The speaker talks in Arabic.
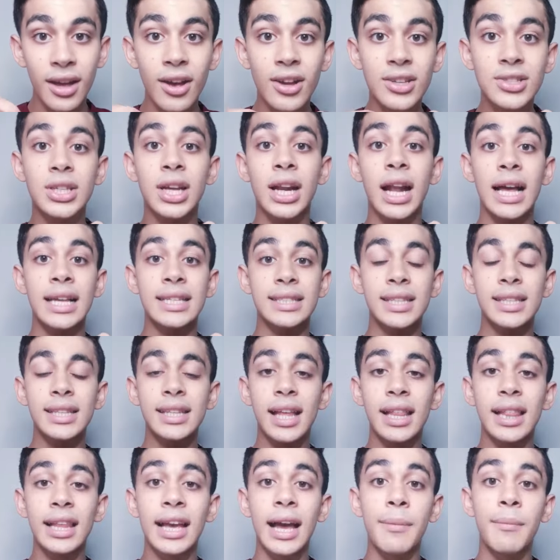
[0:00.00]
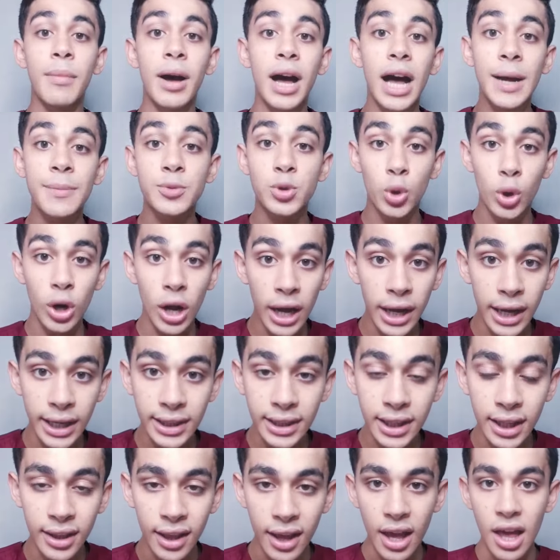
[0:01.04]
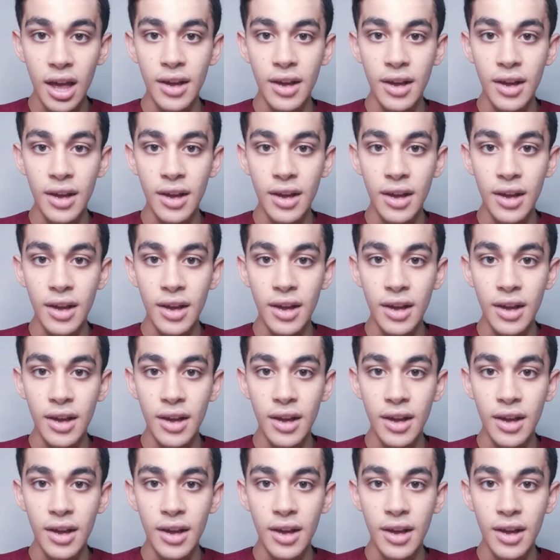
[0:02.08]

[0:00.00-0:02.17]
يأثر على السنه اللي جنبها بسرعه جدا